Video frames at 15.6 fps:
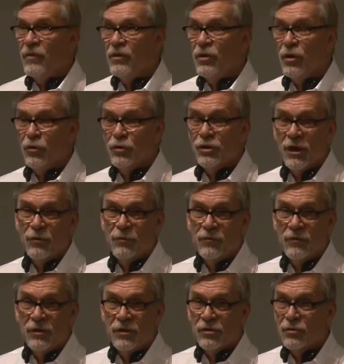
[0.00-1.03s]
do udziału
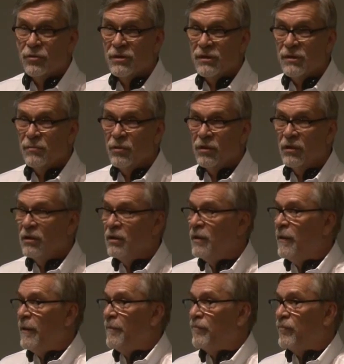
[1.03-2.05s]
w dyskusji, bo
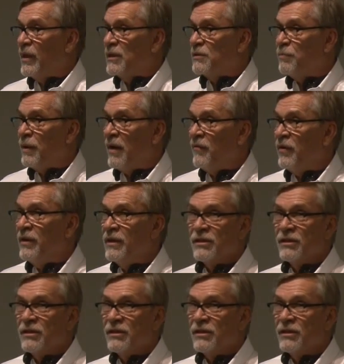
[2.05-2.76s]
sprawa